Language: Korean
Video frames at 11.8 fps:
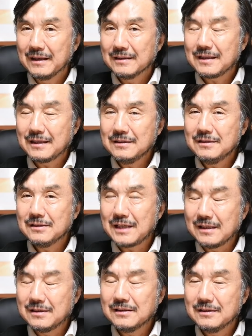사진을
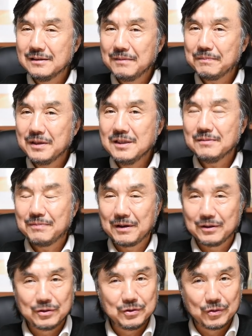잘 찍으니
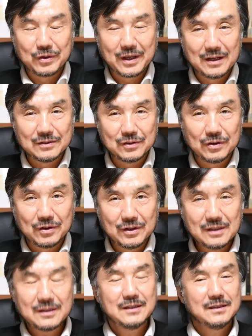편집하기도 용이하죠.
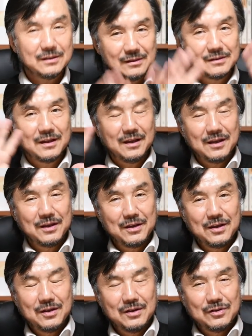일단 찍을 때
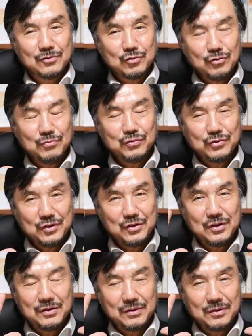
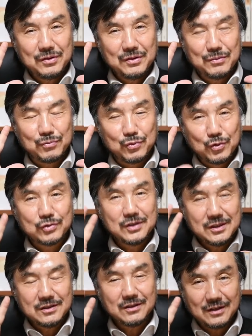충분히
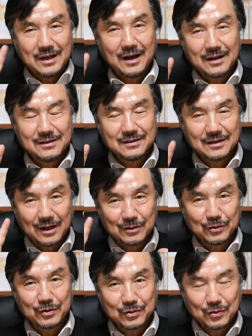무엇을 찍어야 하는지를
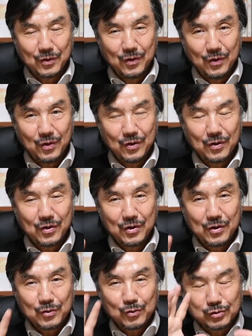알고 있고
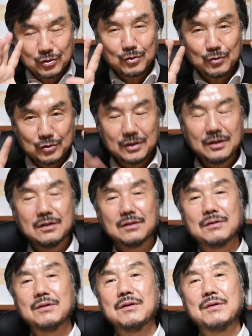구석구석
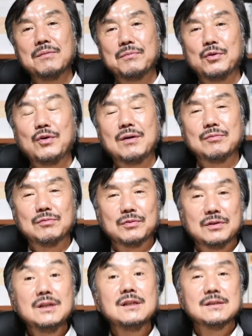필요한
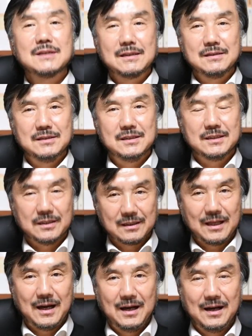부분을 사진을
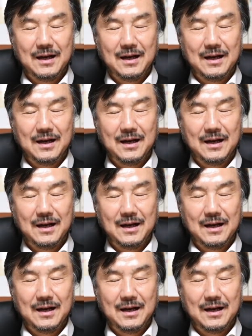찍었다.